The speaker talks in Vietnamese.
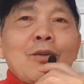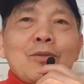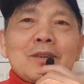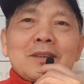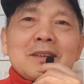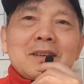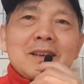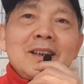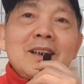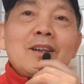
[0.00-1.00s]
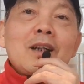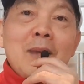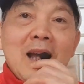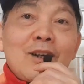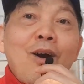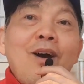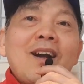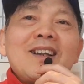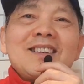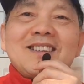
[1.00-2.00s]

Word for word: đâu ý nghĩ đó là bạn có đó.